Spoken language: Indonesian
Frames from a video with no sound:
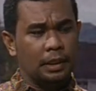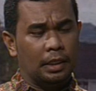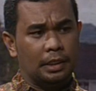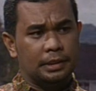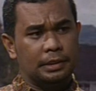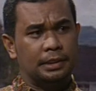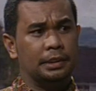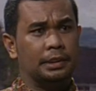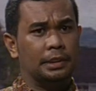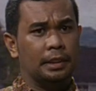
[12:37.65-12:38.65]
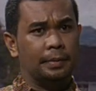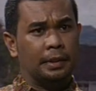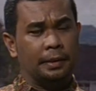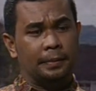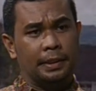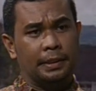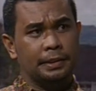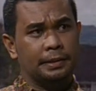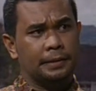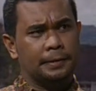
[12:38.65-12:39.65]
uh, segi apa
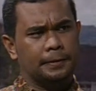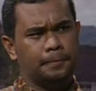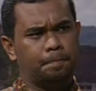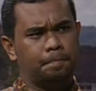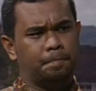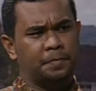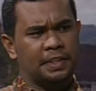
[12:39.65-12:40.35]
namanya um,